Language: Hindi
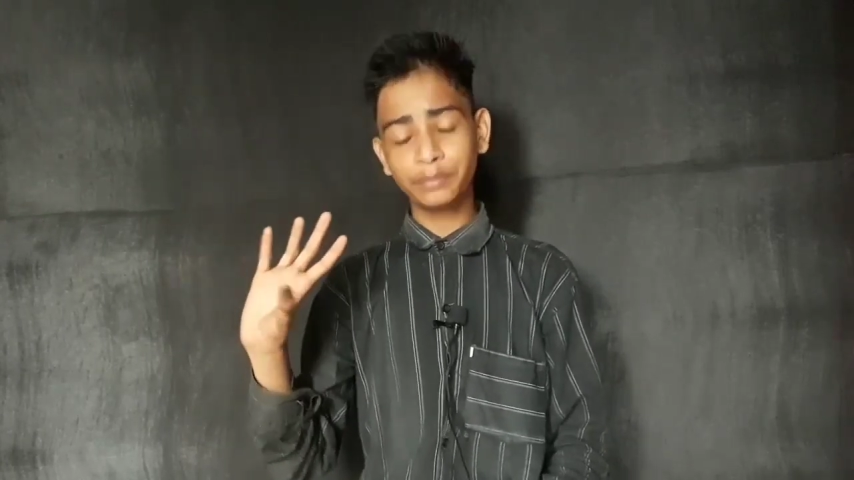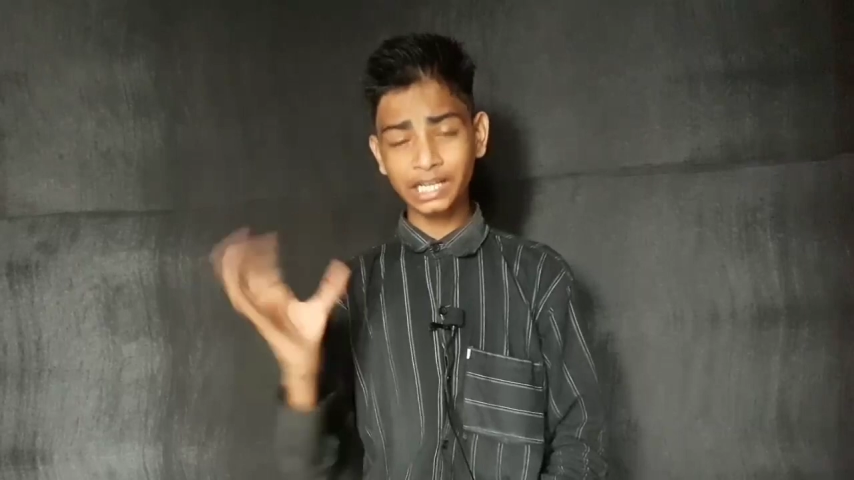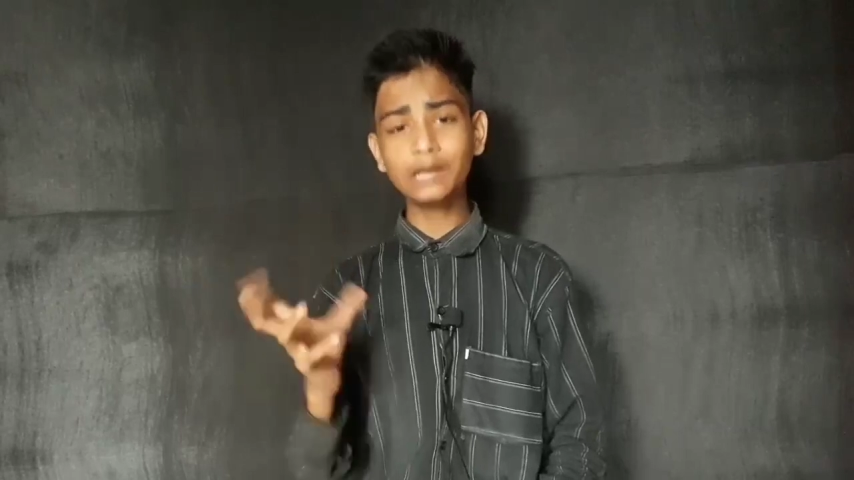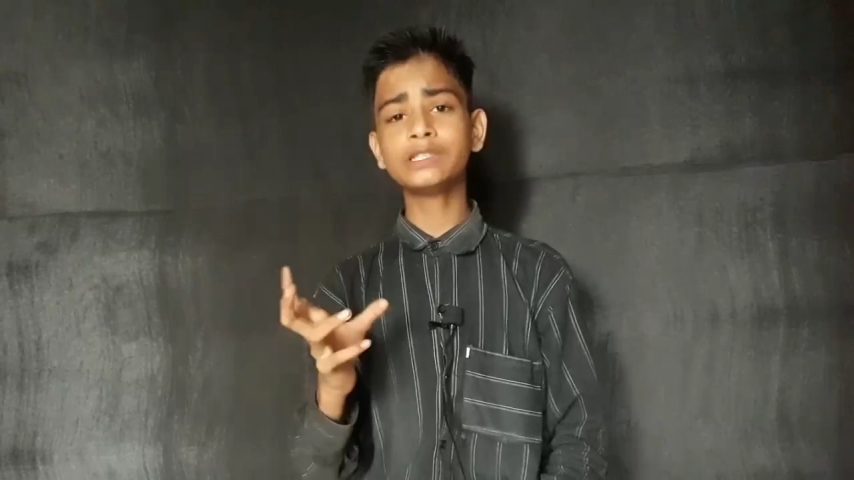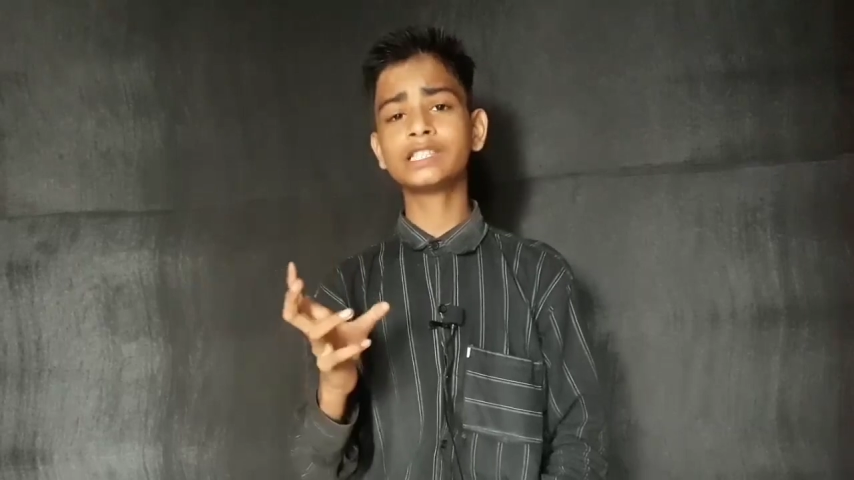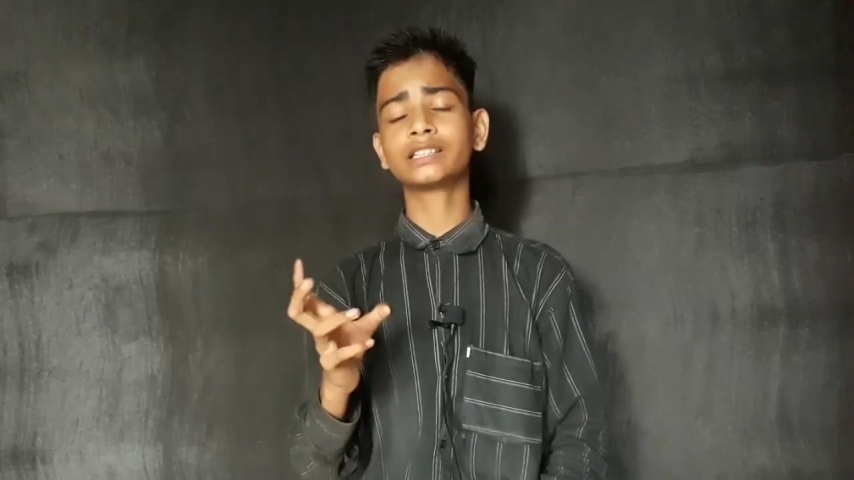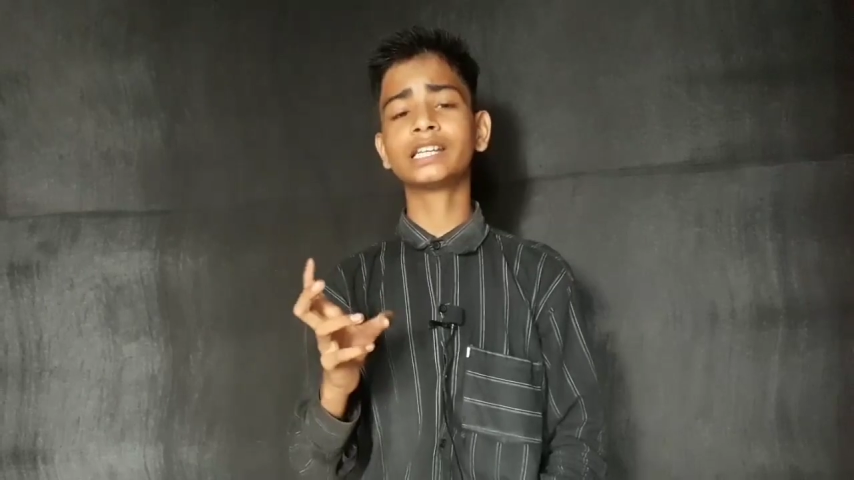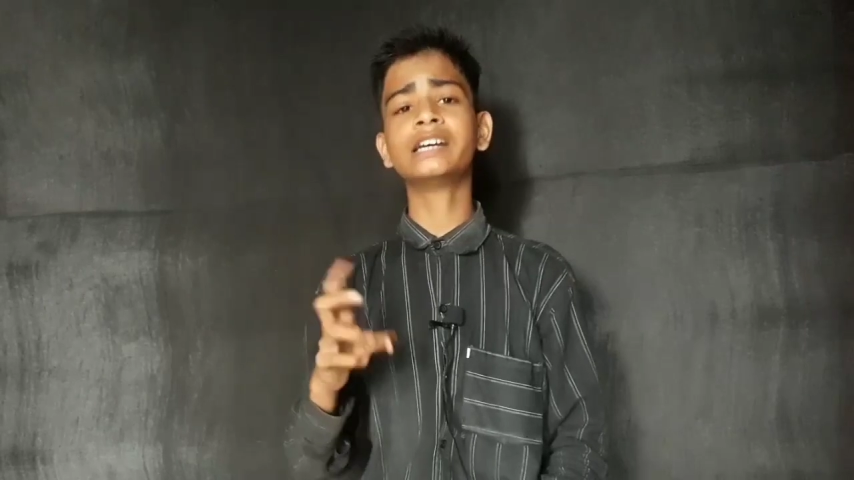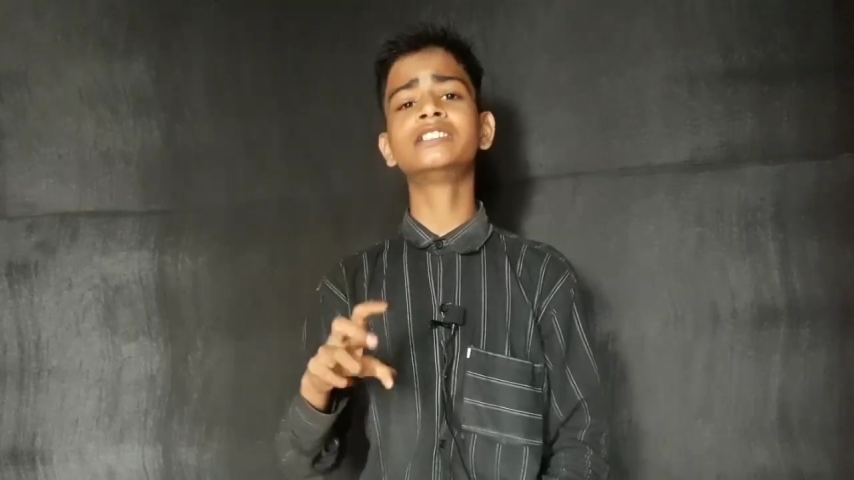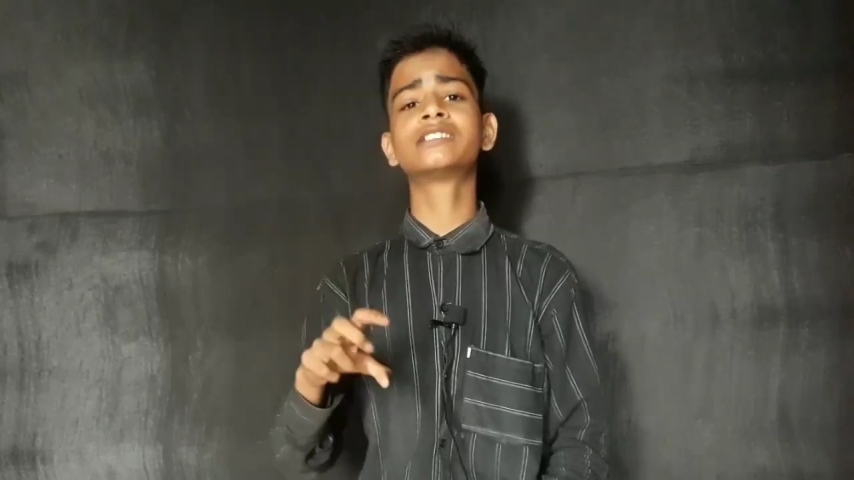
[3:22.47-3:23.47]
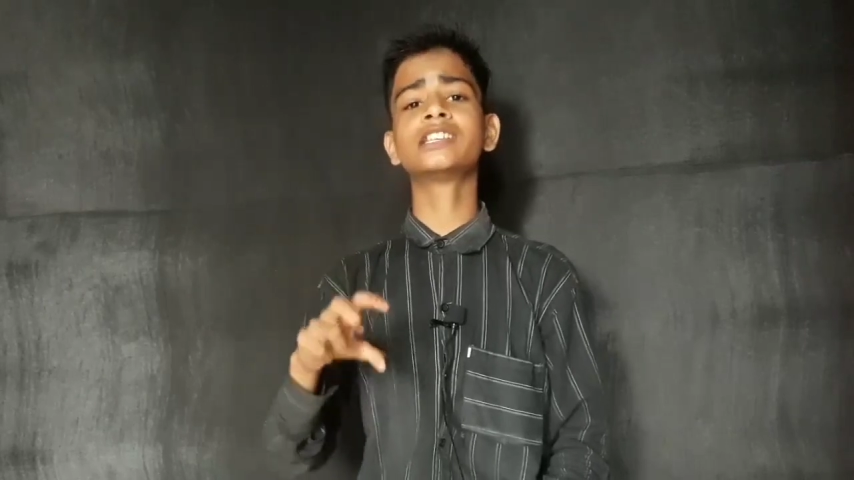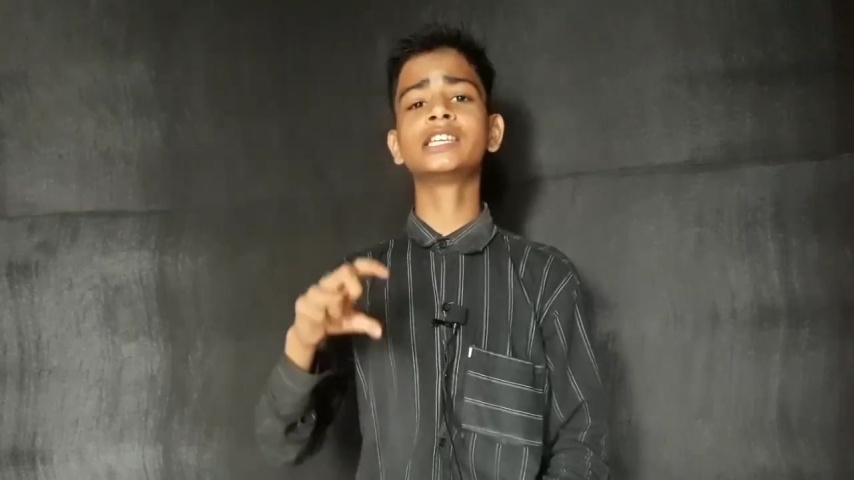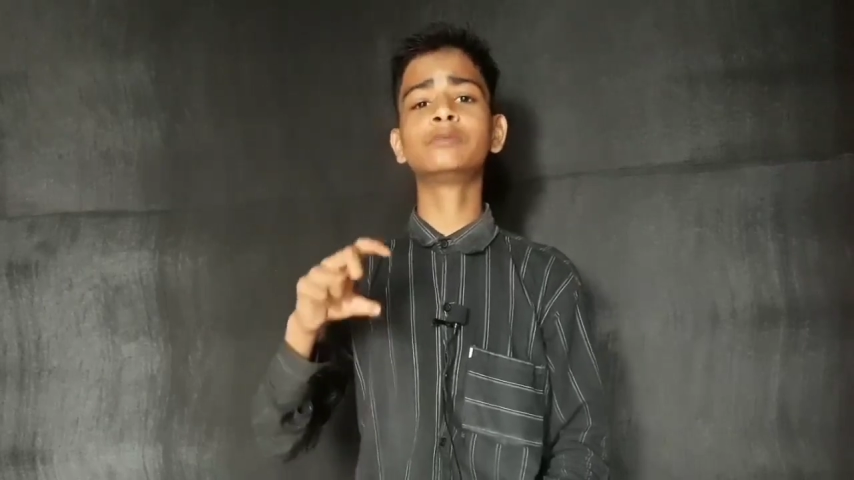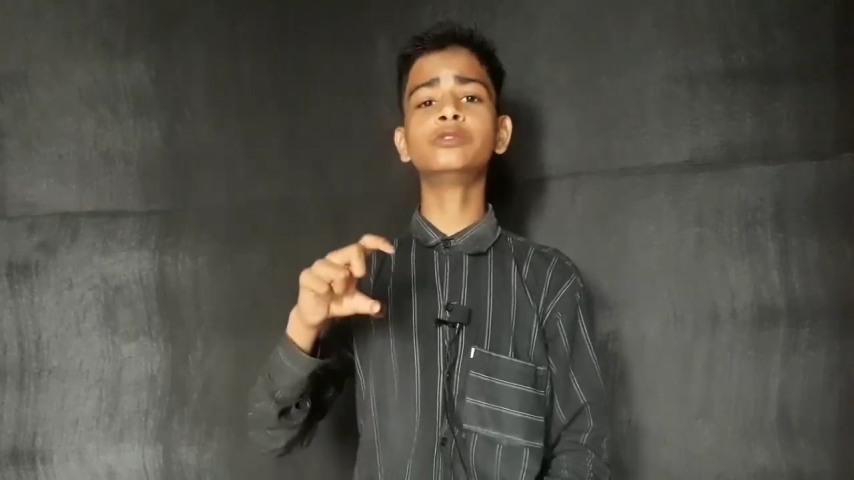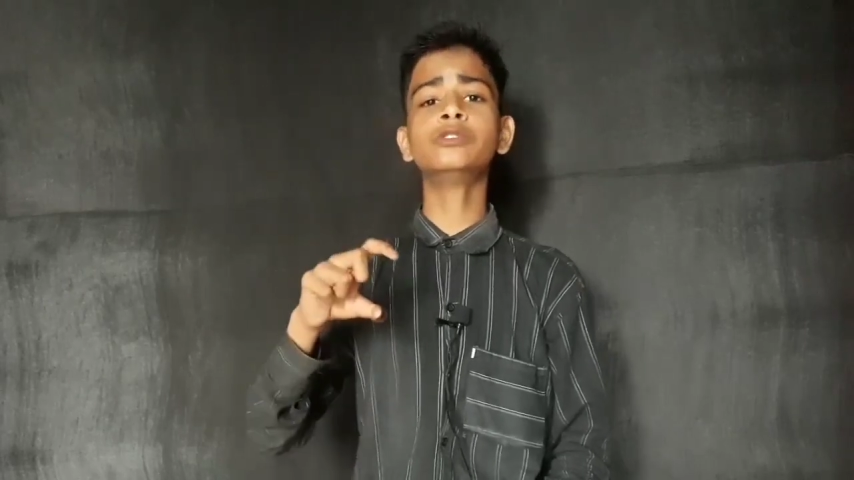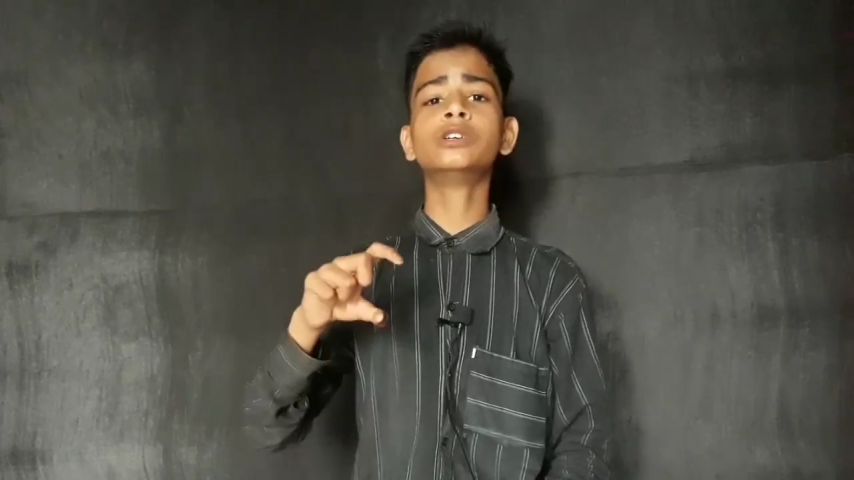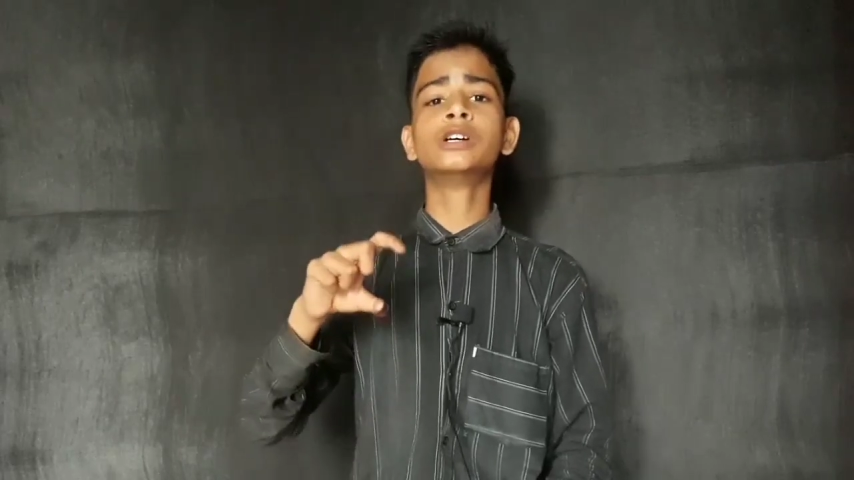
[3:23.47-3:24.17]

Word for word: बिगड़ भी सकता है जिससे कि वो